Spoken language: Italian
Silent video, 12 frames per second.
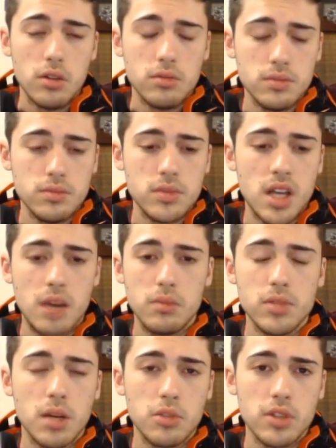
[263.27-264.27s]
una,
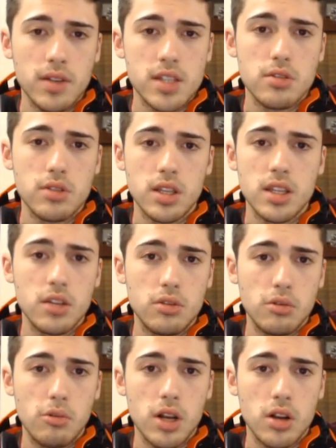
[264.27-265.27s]
una, motivazione dietro,
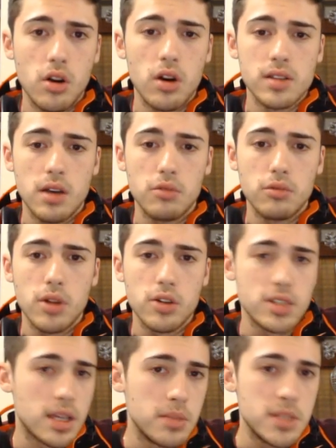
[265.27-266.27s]
un qualcosa, un
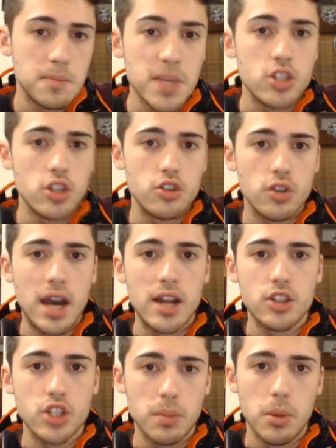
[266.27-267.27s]
qualcosa che mi spinge a
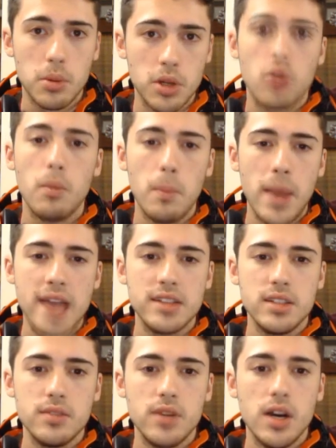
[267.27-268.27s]
giocarci, che è proprio il
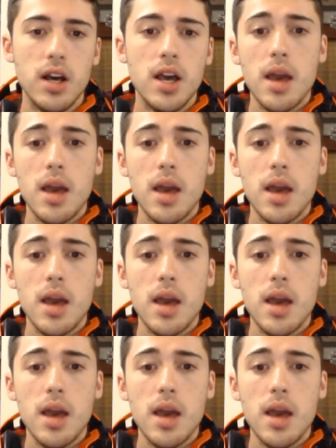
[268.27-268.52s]
competitive.